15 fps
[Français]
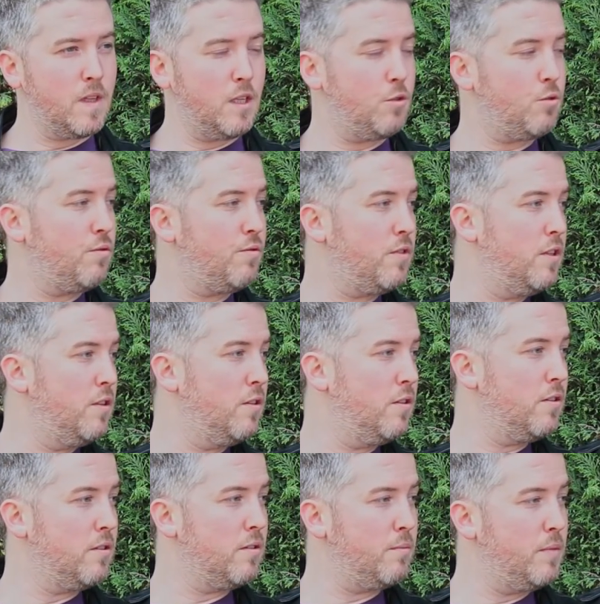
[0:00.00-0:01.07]
Il suffit
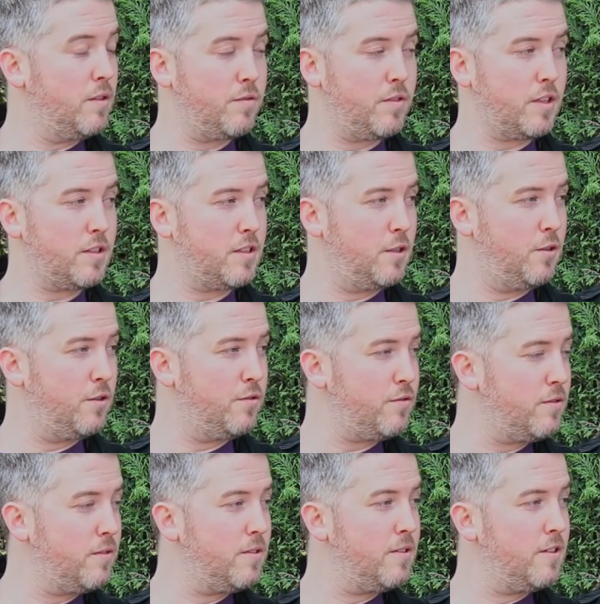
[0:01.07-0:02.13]
de bien faire ses
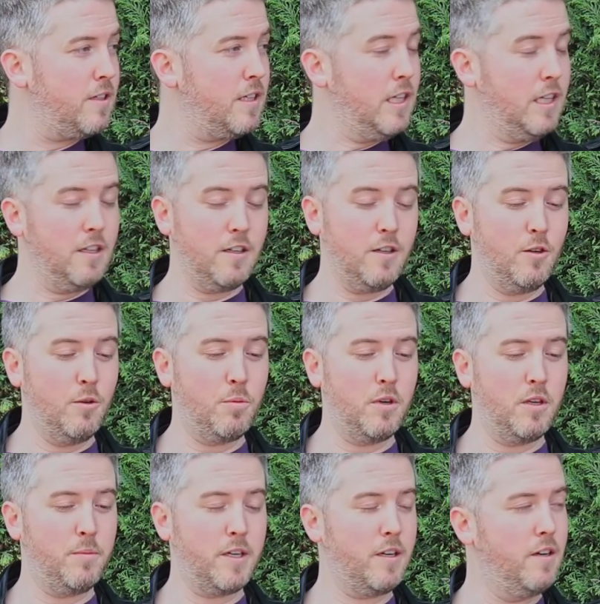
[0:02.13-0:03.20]
doffs et le
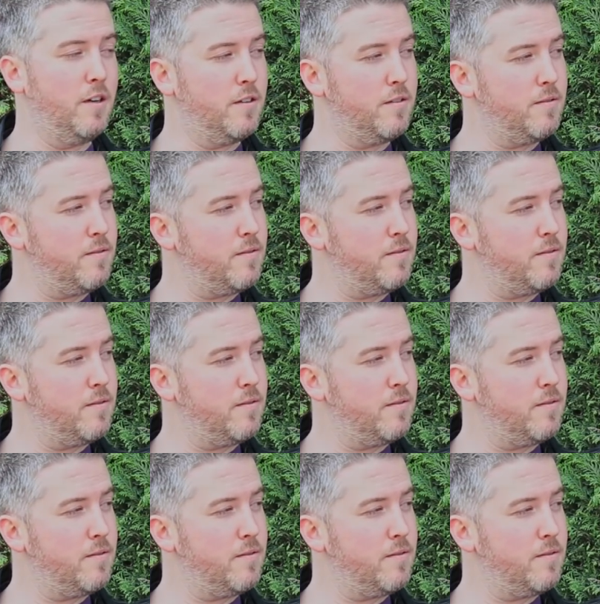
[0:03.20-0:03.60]
problème est réglé.